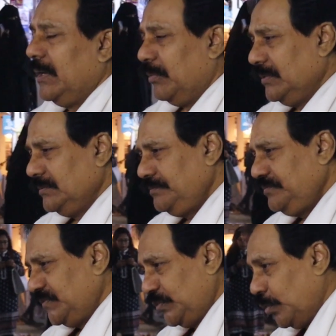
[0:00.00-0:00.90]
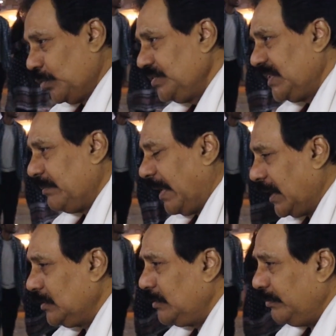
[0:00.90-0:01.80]
এবং তরুণদের
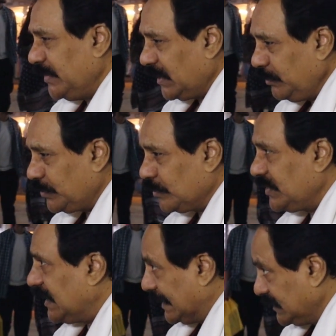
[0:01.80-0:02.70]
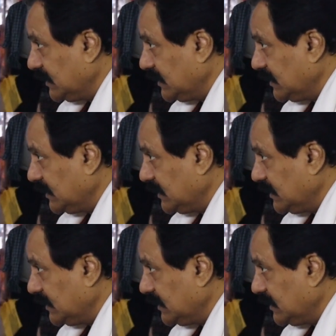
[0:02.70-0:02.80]
ভালো মেধাবী তরুণদের